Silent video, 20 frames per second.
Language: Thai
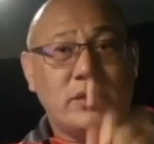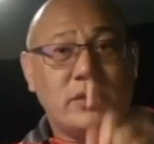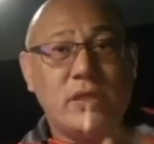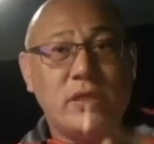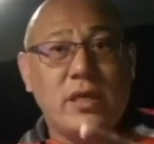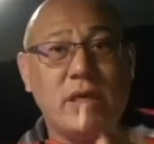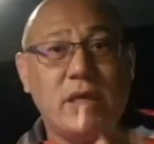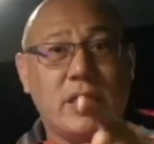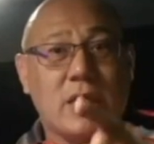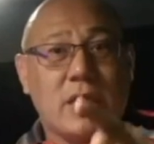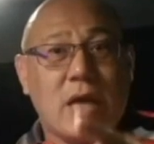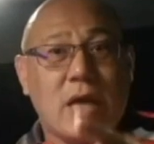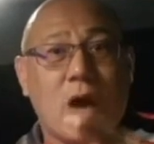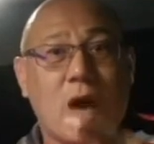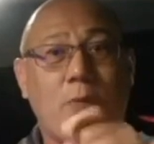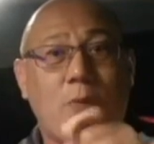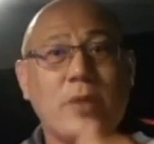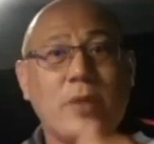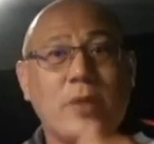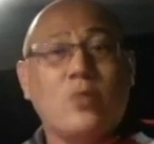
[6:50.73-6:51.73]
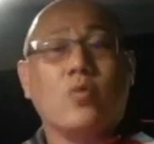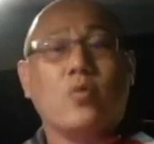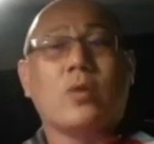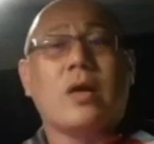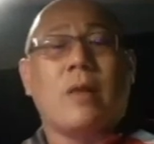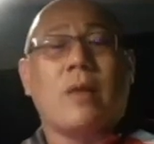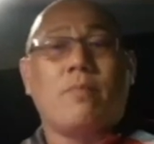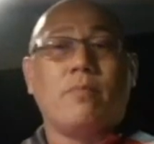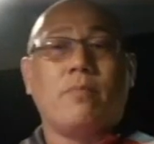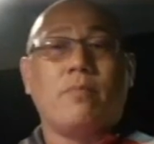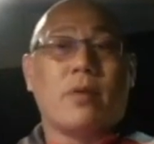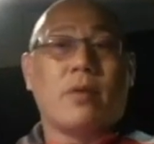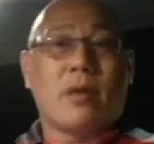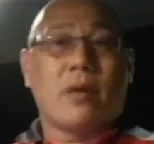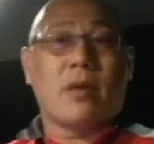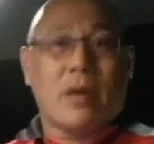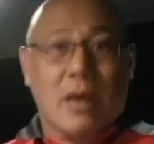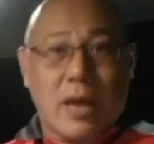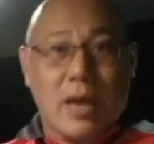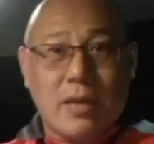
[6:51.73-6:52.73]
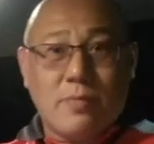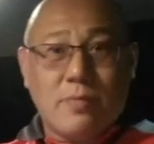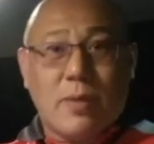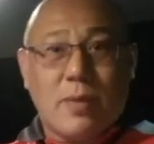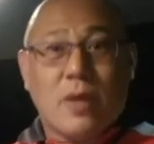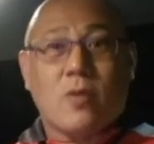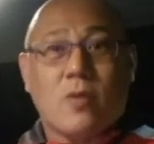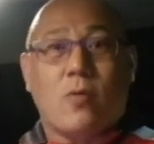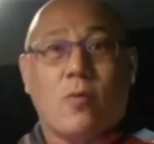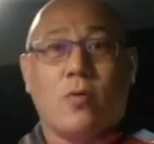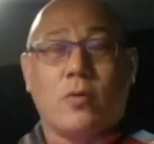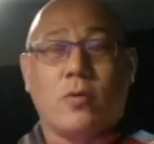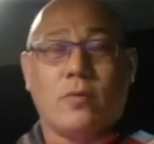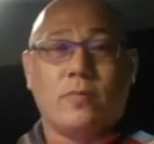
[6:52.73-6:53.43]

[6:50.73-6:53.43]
ที่เข้าไปอยู่กับใครบางคน